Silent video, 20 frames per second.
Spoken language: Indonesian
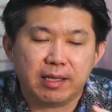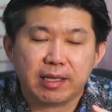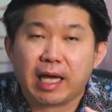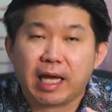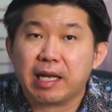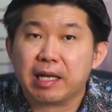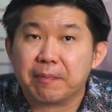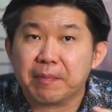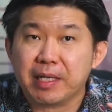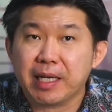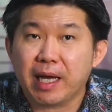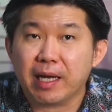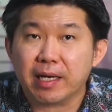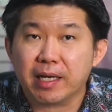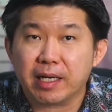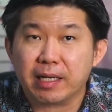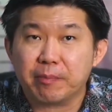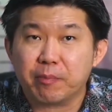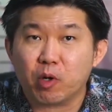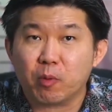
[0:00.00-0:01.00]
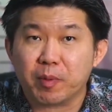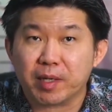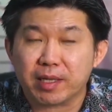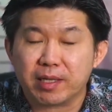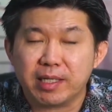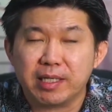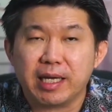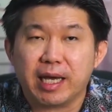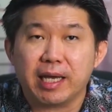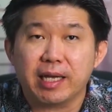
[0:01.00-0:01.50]
tarik-menarik
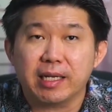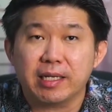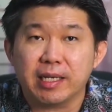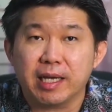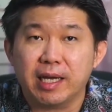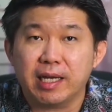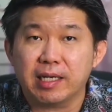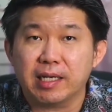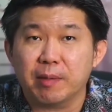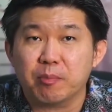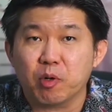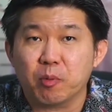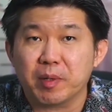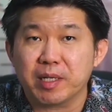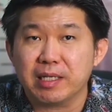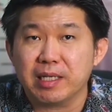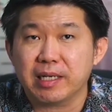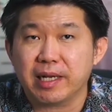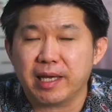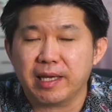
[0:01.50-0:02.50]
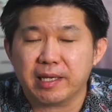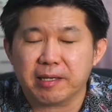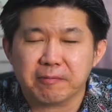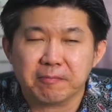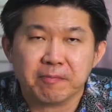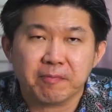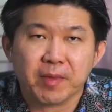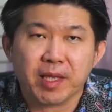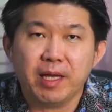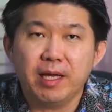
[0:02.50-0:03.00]
properti, akhirnya harga properti naik.
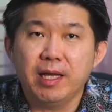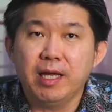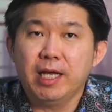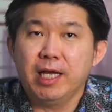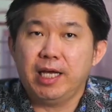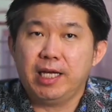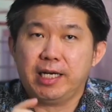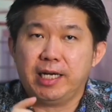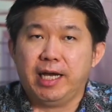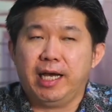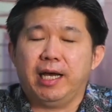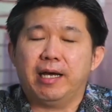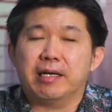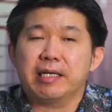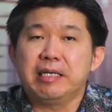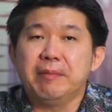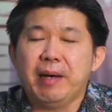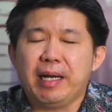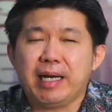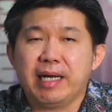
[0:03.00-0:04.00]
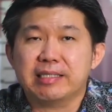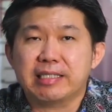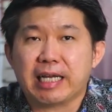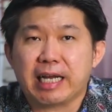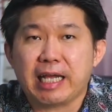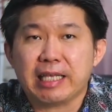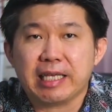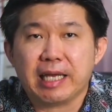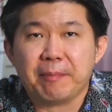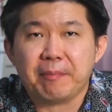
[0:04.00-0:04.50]
Nah, gimana
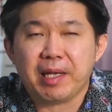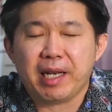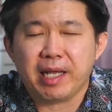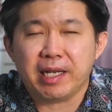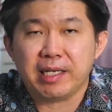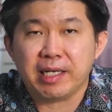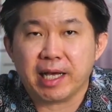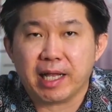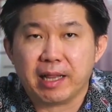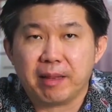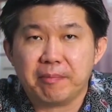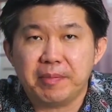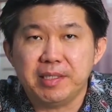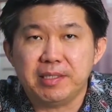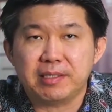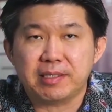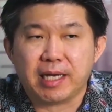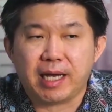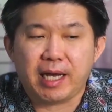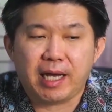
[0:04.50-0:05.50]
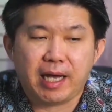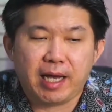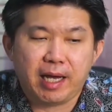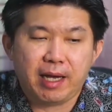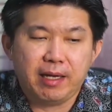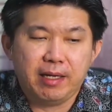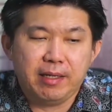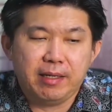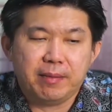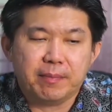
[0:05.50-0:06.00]
caranya milenial
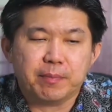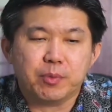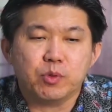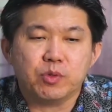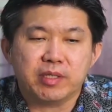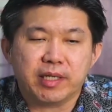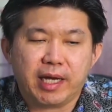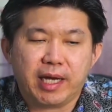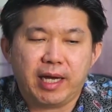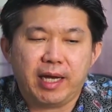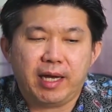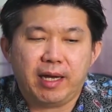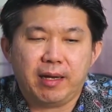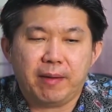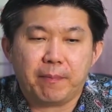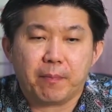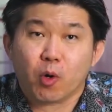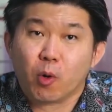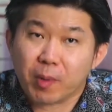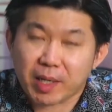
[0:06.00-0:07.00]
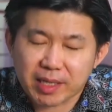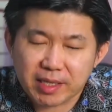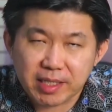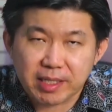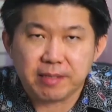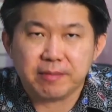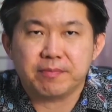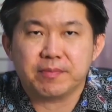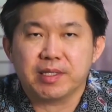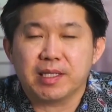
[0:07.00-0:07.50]
bisa punya
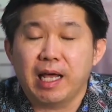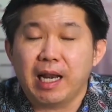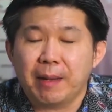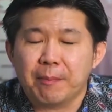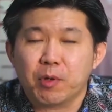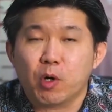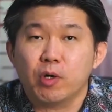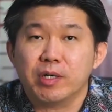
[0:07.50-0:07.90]
properti dalam